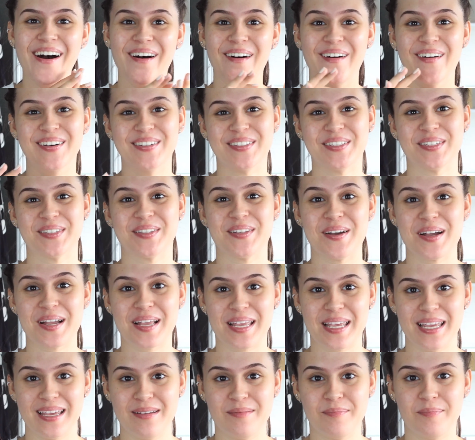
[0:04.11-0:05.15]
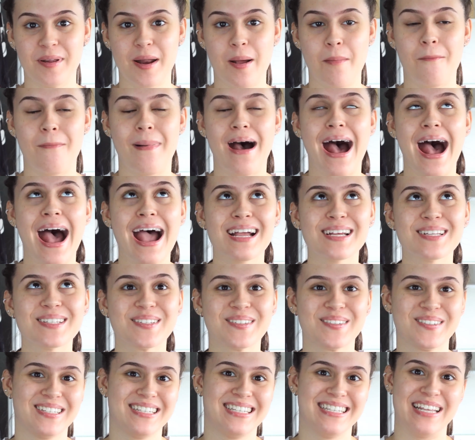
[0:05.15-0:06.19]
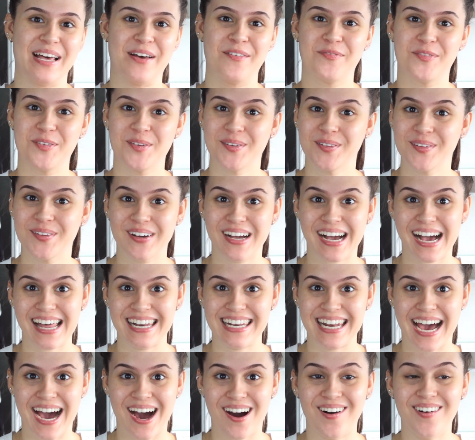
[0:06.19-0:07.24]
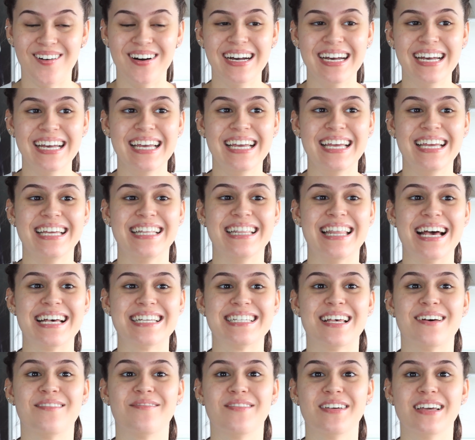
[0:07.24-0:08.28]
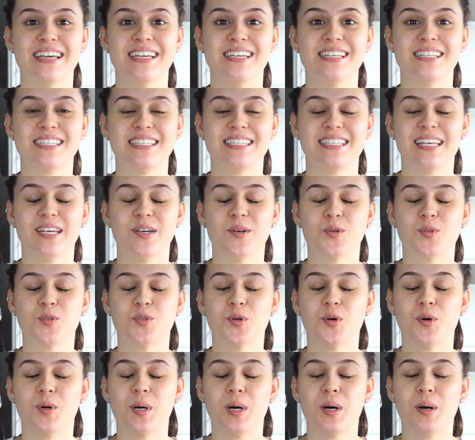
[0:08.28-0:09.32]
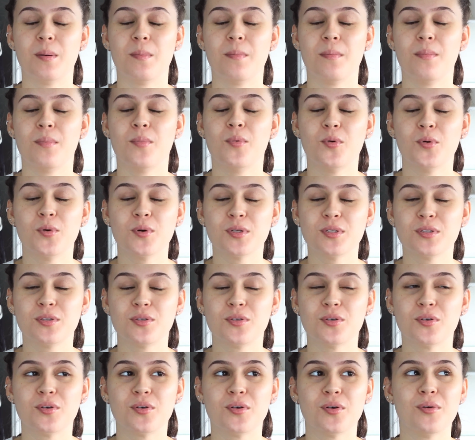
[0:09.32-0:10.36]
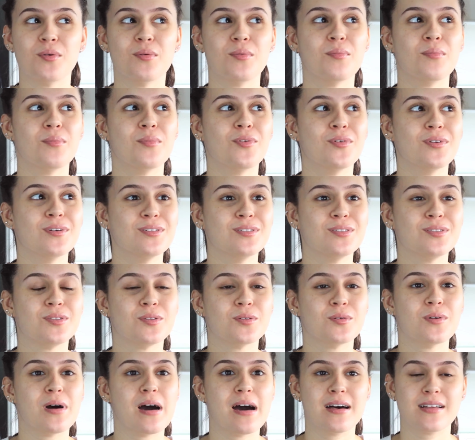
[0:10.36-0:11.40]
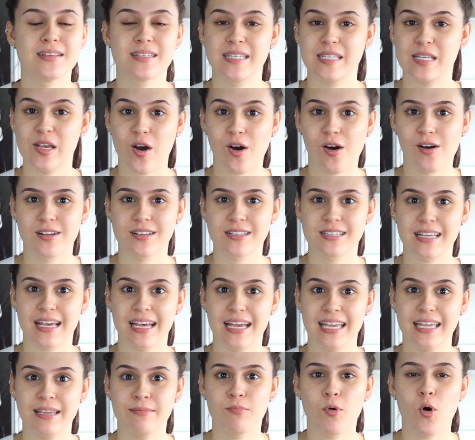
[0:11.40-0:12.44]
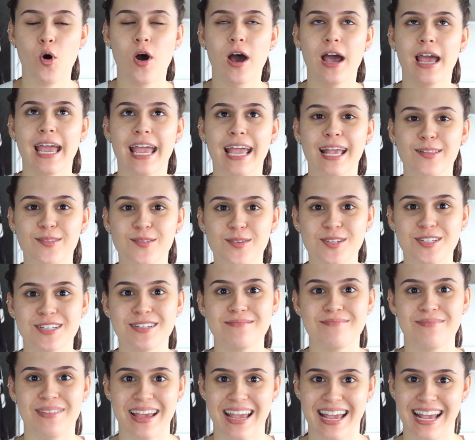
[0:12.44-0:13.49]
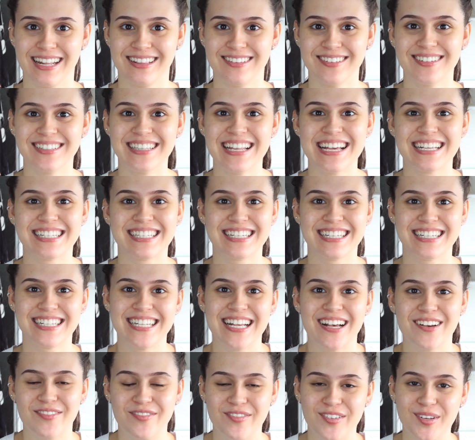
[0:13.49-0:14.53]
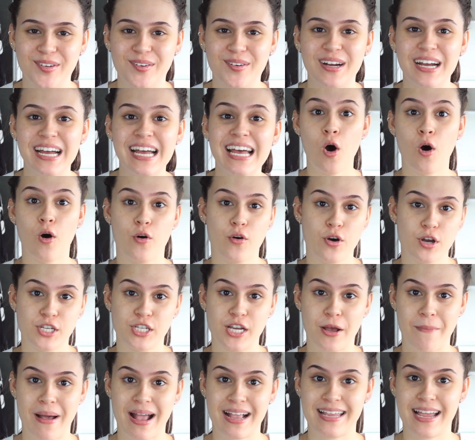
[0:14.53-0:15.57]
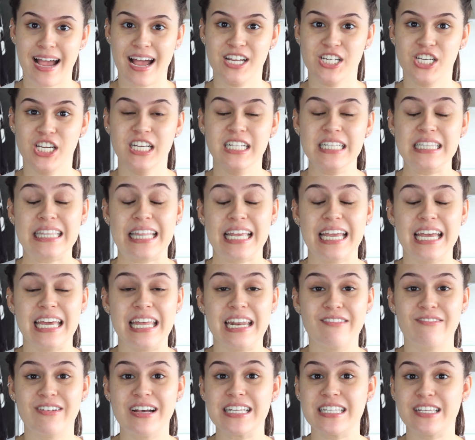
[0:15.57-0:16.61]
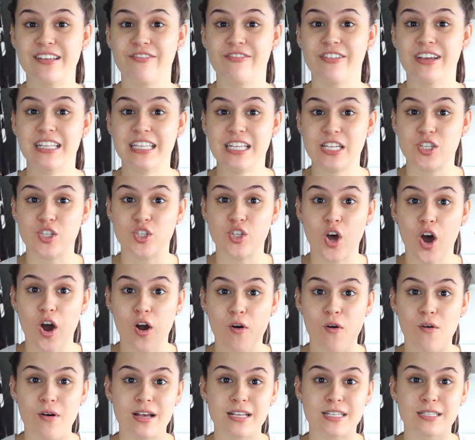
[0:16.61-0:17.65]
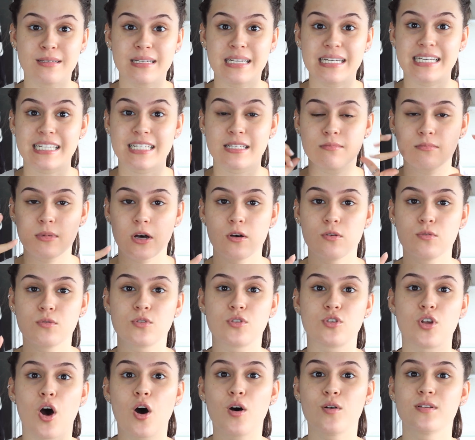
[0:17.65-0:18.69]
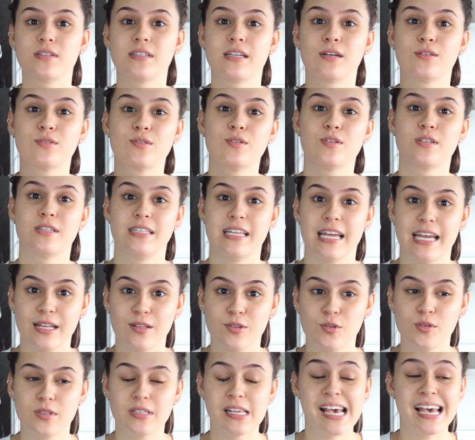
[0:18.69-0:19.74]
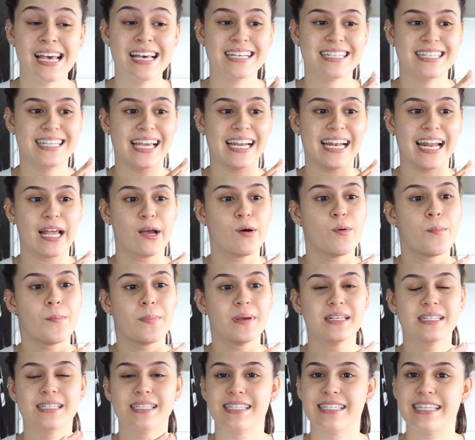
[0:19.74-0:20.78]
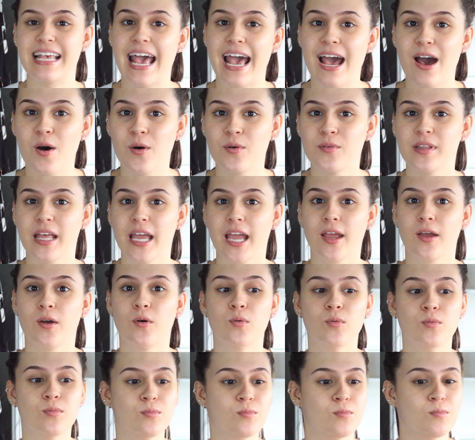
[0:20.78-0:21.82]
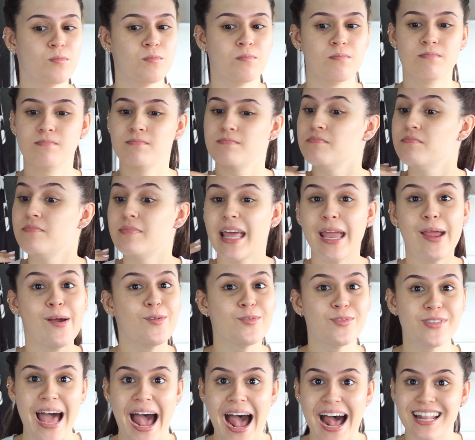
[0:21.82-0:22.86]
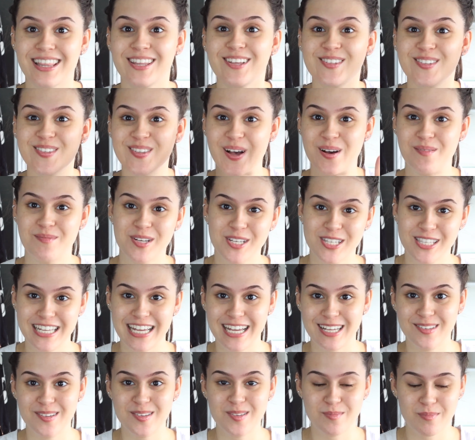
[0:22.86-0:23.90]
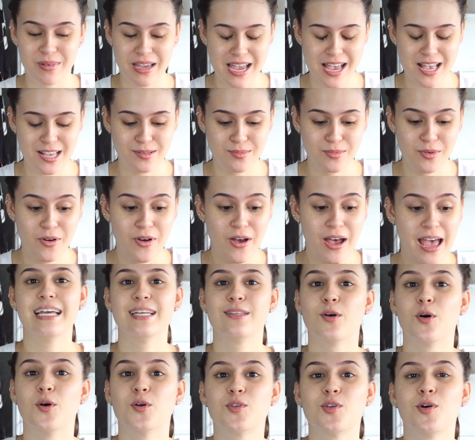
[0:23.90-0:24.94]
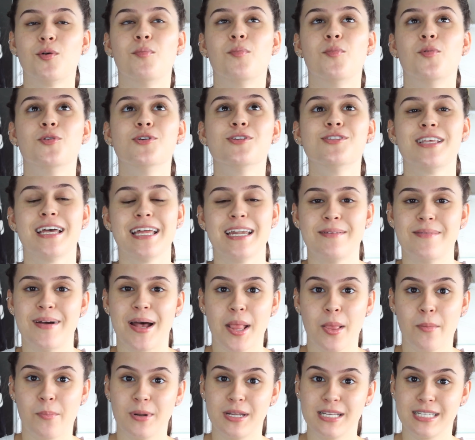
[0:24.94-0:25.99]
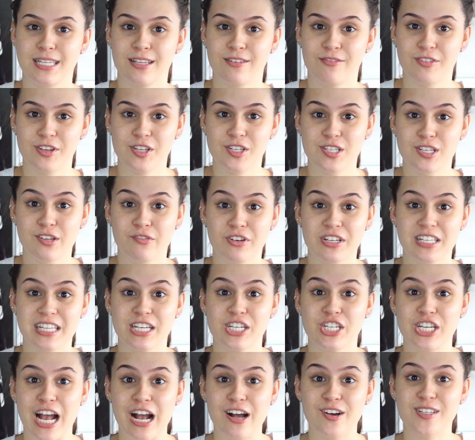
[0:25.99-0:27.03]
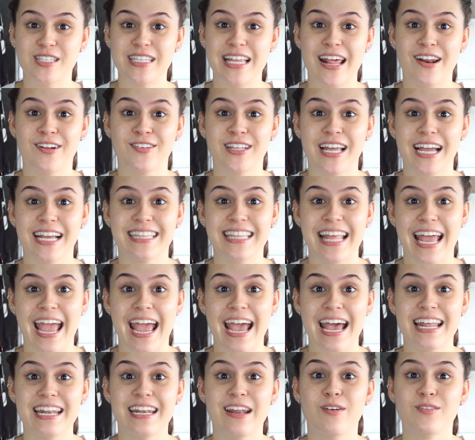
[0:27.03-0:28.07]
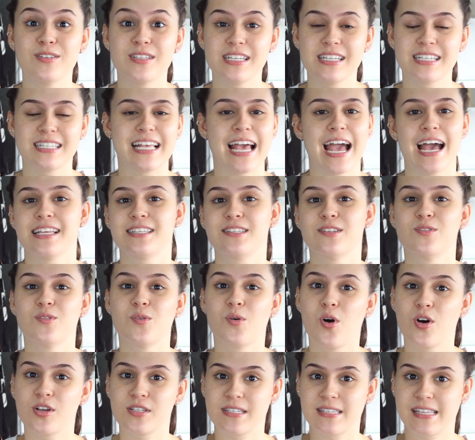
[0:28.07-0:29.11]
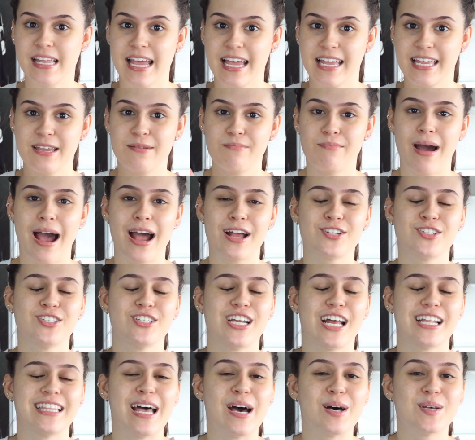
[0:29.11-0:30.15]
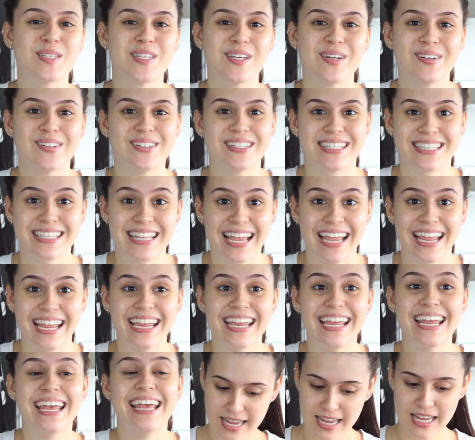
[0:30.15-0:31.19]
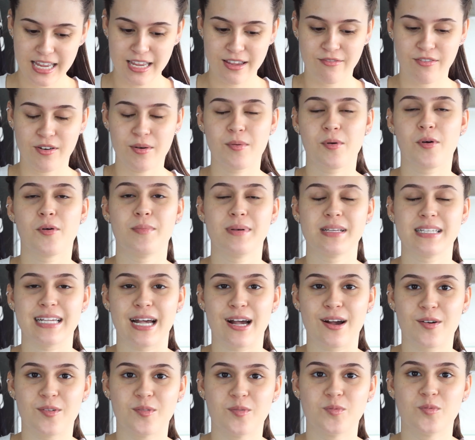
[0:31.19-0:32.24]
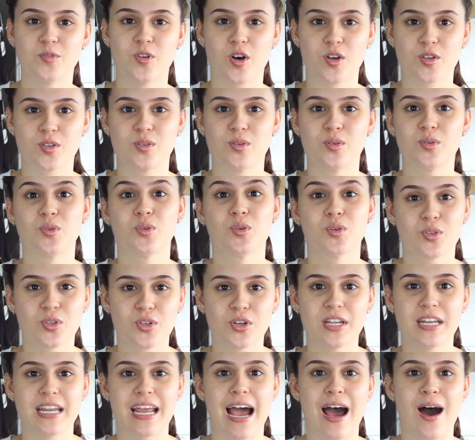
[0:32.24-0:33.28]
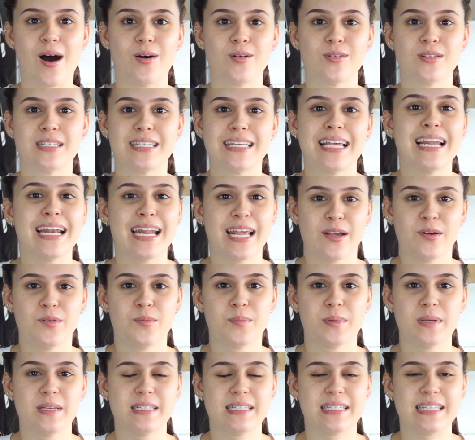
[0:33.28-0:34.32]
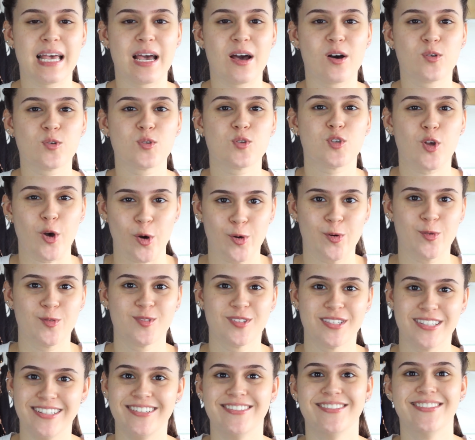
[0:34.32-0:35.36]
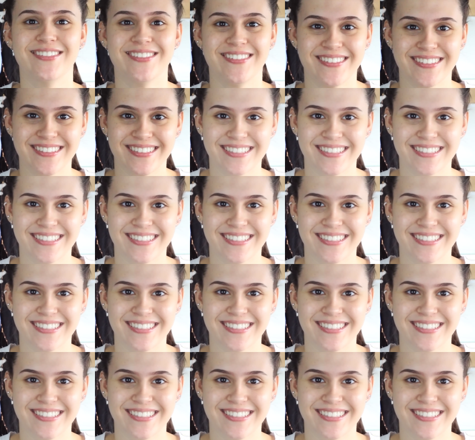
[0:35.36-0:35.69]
Hoje eu tô aqui para mais um desafio no canal e dessa vez eu tô muito, muito ansiosa e morrendo de medo desse desafio. Hoje a maquiagem inteira vai ser feita só com as minhas mãos, só usando os dedos, sem nenhum pincel, nenhum nenhum nada, só meus dedos mesmo. Então eu tô muito animada para esse vídeo. Se vocês já gostaram da ideia, não se esquece do gostei aqui embaixo, já dá o seu gostei. E vamos começar com o nosso tutorial sem nenhum pincel, só com os dedos.